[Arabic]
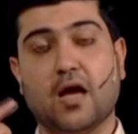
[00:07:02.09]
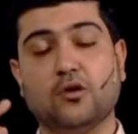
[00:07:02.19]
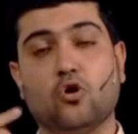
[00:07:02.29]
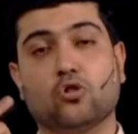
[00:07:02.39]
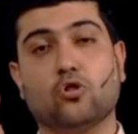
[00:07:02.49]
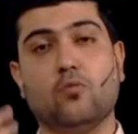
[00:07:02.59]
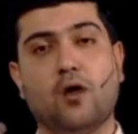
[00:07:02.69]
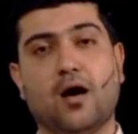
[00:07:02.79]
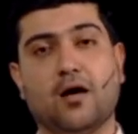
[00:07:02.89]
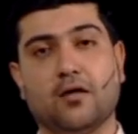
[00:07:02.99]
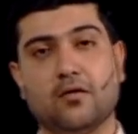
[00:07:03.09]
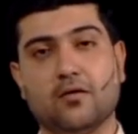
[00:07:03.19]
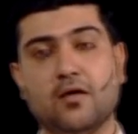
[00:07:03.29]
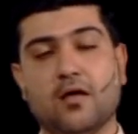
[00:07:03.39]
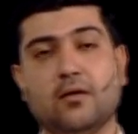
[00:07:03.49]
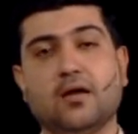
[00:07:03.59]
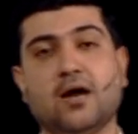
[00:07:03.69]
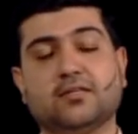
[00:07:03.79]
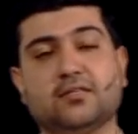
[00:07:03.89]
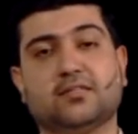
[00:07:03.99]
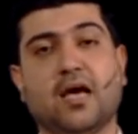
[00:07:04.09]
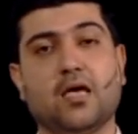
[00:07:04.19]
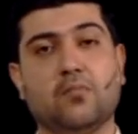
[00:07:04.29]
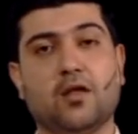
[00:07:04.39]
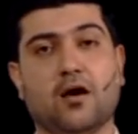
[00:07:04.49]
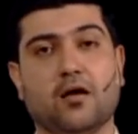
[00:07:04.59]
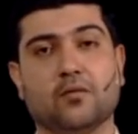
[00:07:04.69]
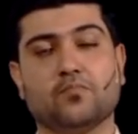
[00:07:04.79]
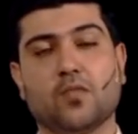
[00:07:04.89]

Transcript: يعني اطلبها لا تستحي منها